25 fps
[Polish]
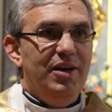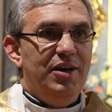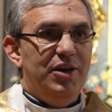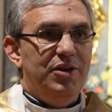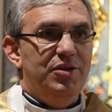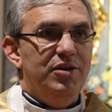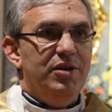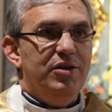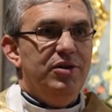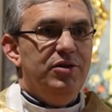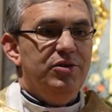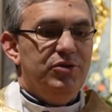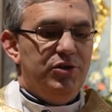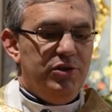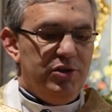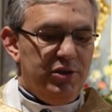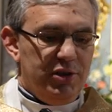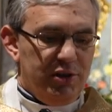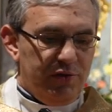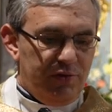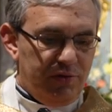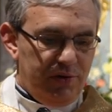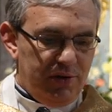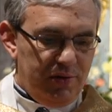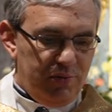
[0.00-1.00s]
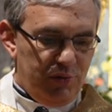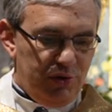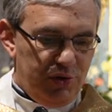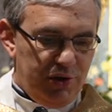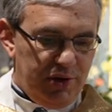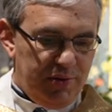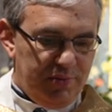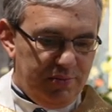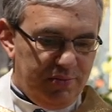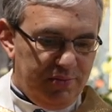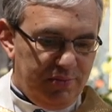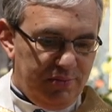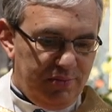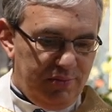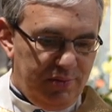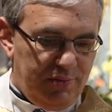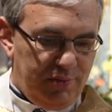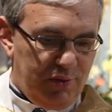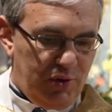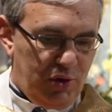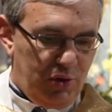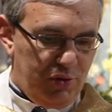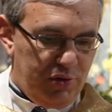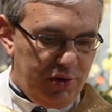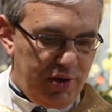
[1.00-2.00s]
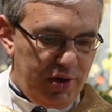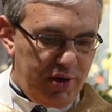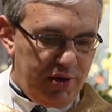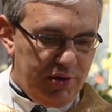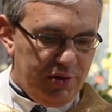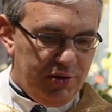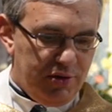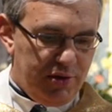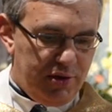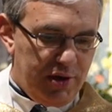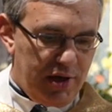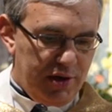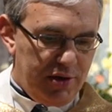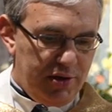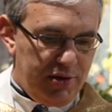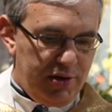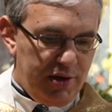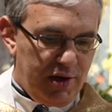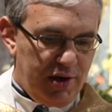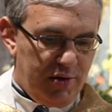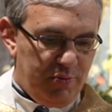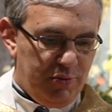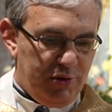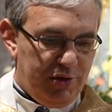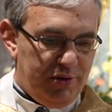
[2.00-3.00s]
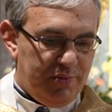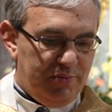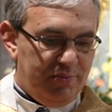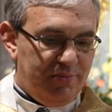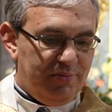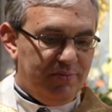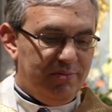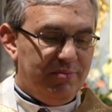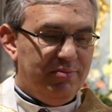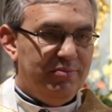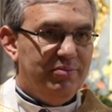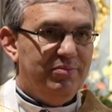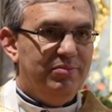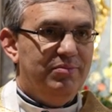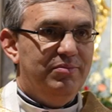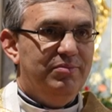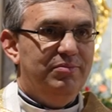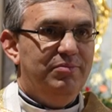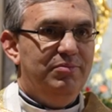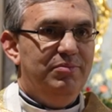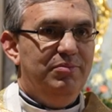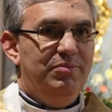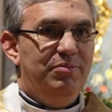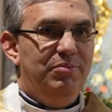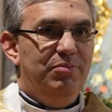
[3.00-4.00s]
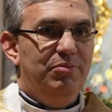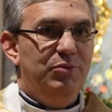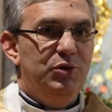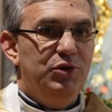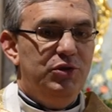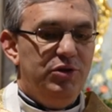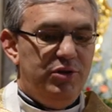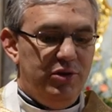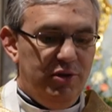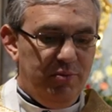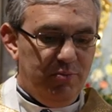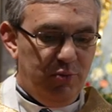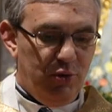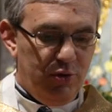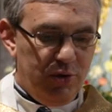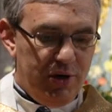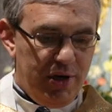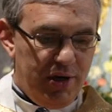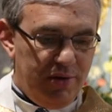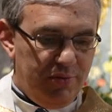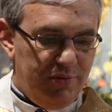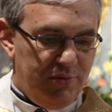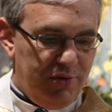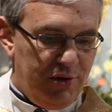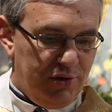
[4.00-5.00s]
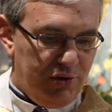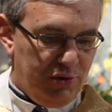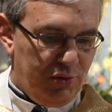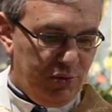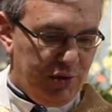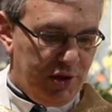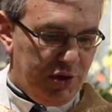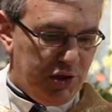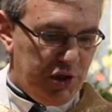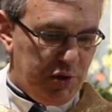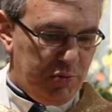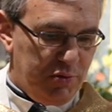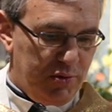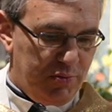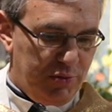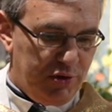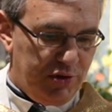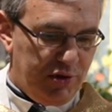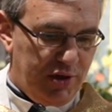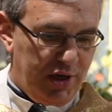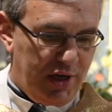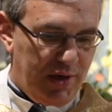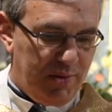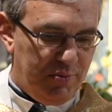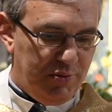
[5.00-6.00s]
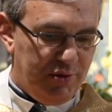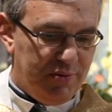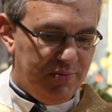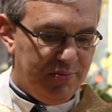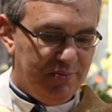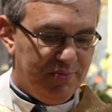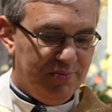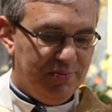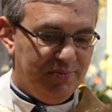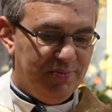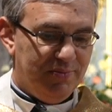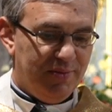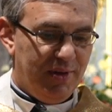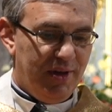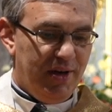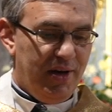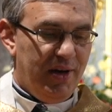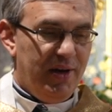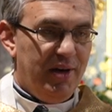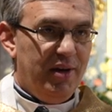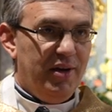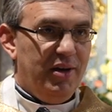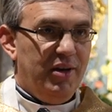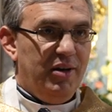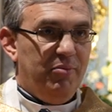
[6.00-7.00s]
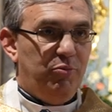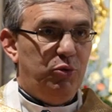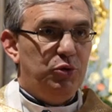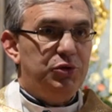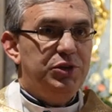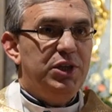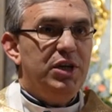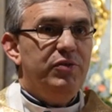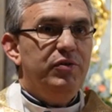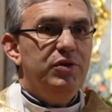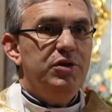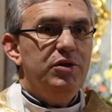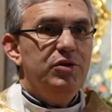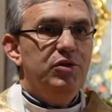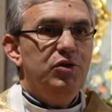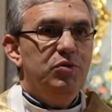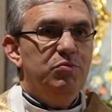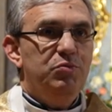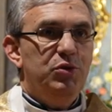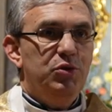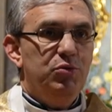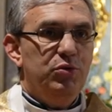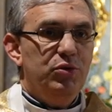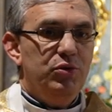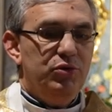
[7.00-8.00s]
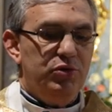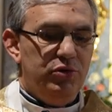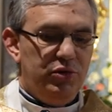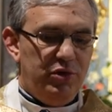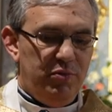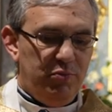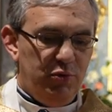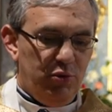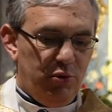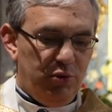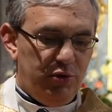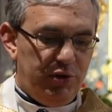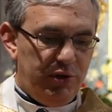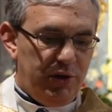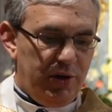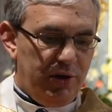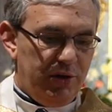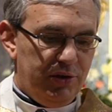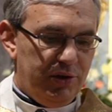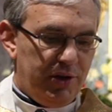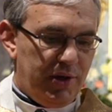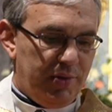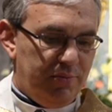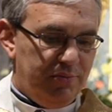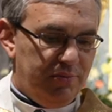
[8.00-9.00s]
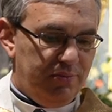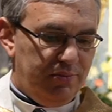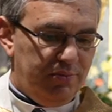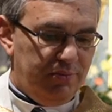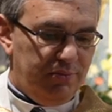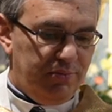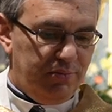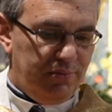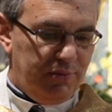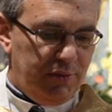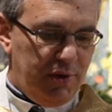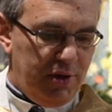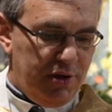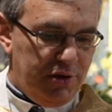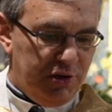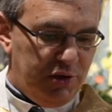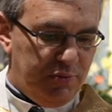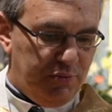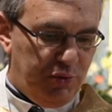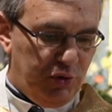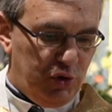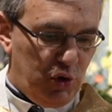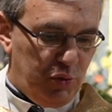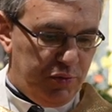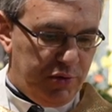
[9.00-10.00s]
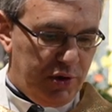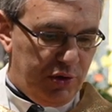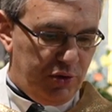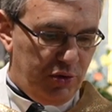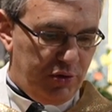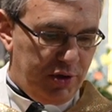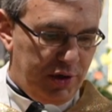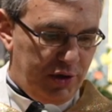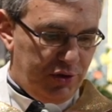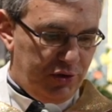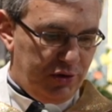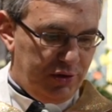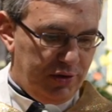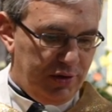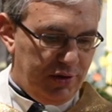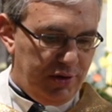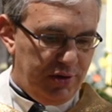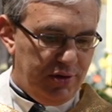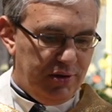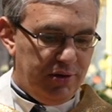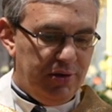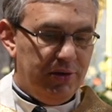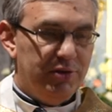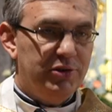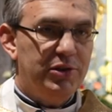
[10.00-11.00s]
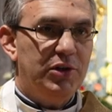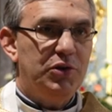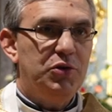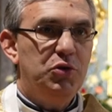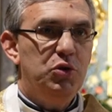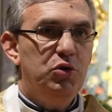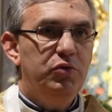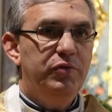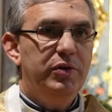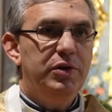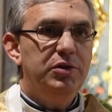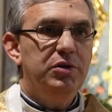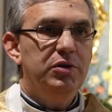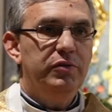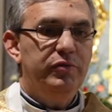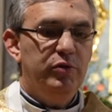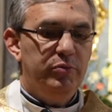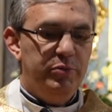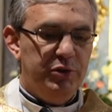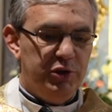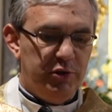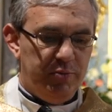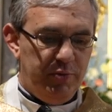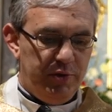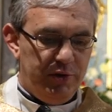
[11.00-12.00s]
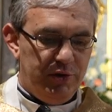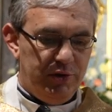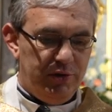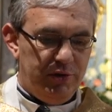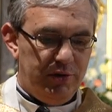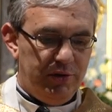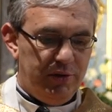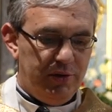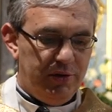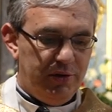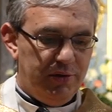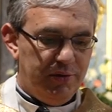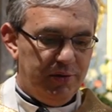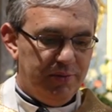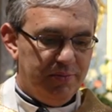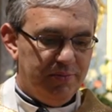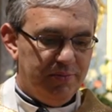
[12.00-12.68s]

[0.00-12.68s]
Jednak rzecz jest w tym, że On nie jest taki jak my. Myśli Boga nie są naszymi myślami. Postawa Jego miłości, miłosierdzia nie jest podobna do naszych zachowań wobec bliźnich.